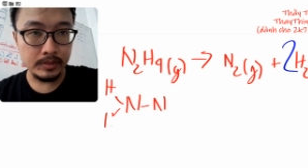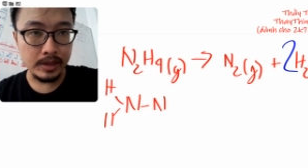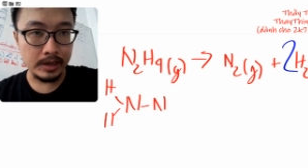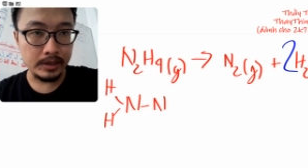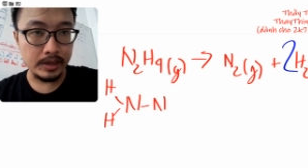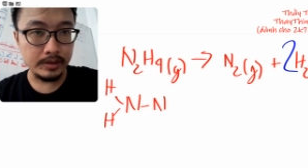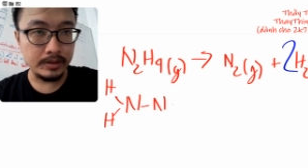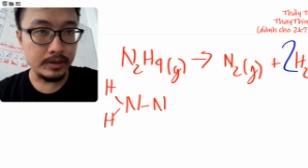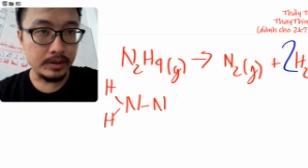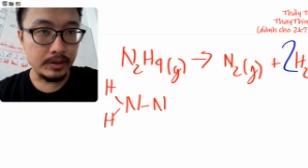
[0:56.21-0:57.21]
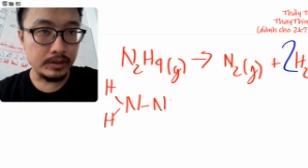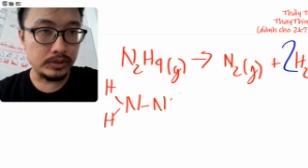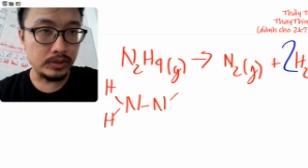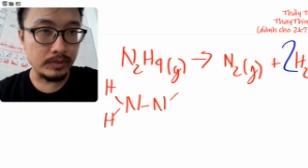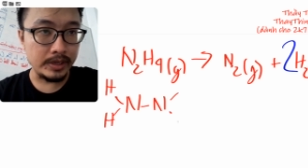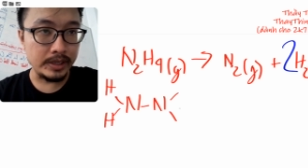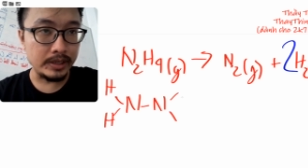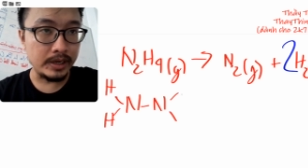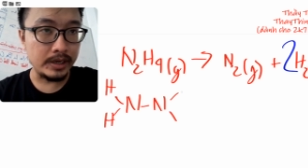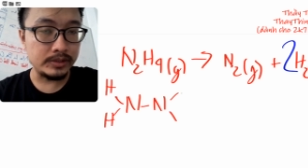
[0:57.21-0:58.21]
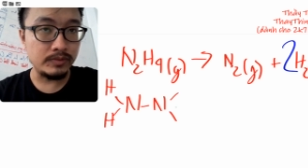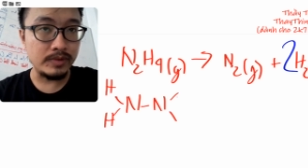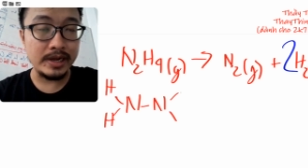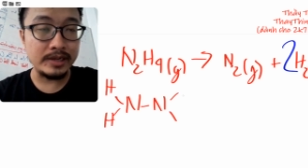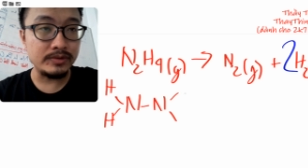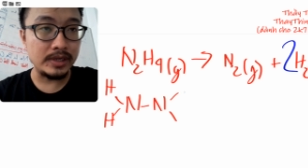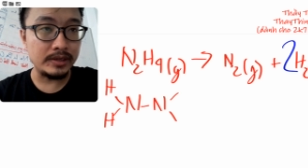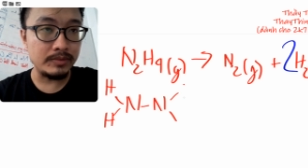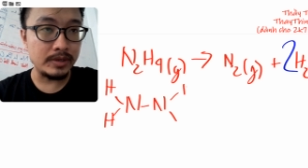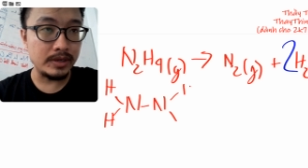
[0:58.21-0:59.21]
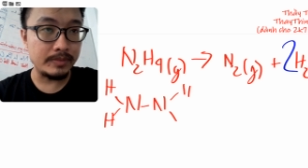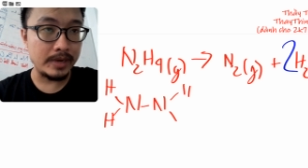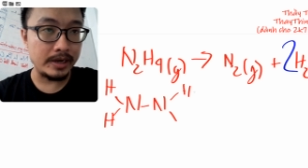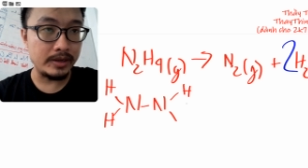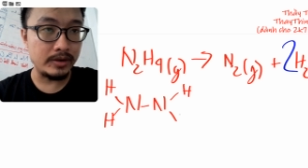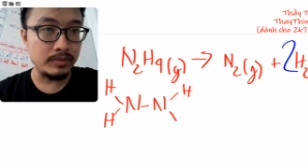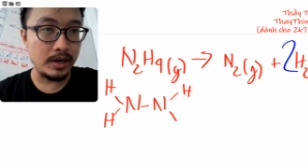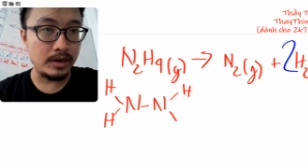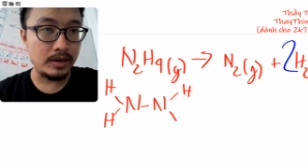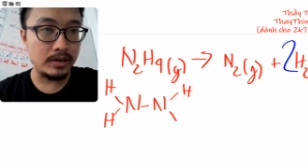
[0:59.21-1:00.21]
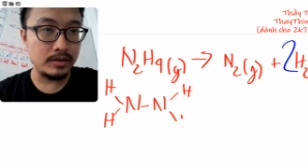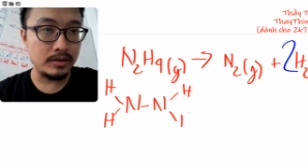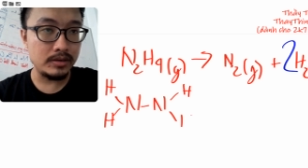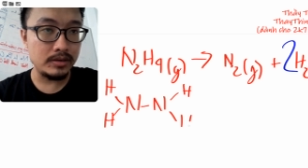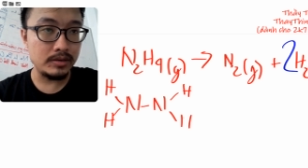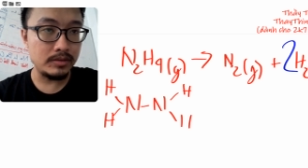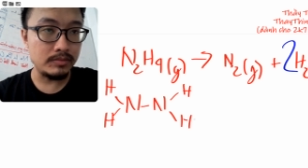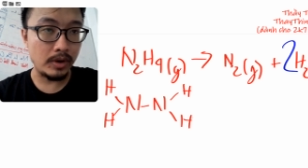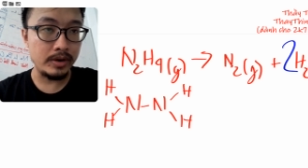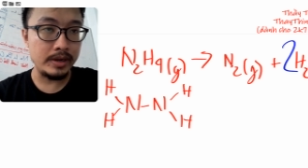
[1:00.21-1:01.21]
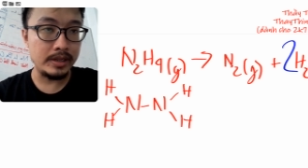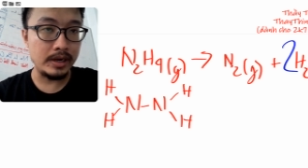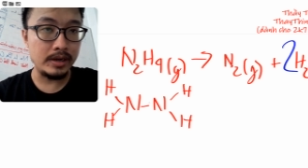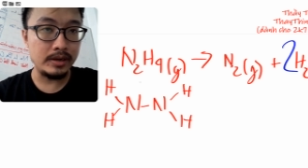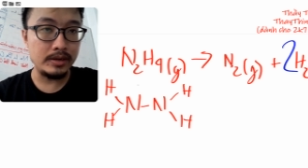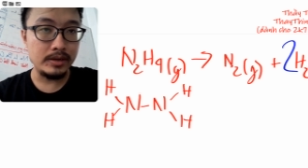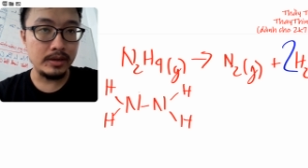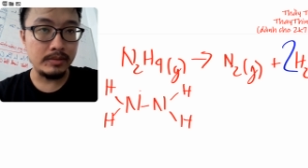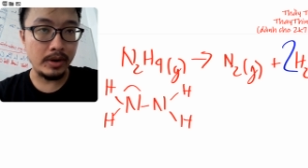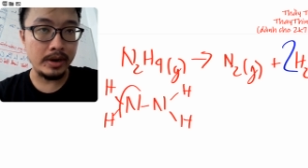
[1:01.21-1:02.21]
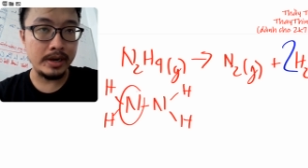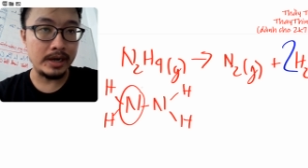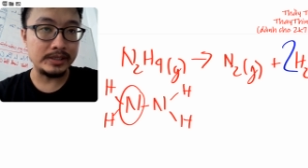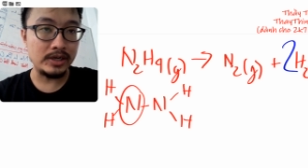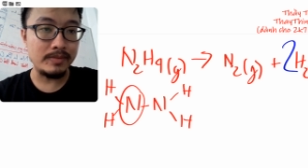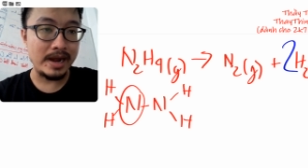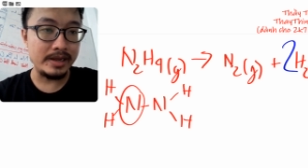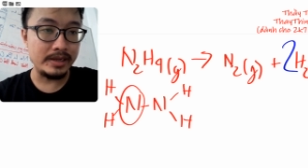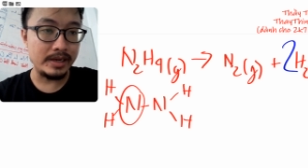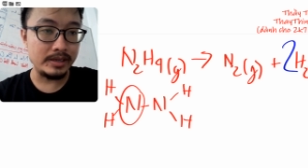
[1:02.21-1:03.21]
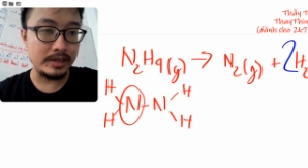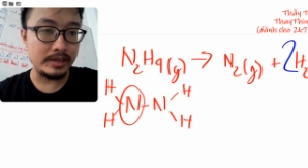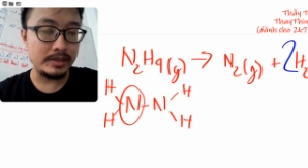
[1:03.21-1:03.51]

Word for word: h nè xung quanh nitơ xung quanh nitrogen trong trường hợp này thì cũng có mỗi nitơ mỗi n sẽ có ba liên kết ha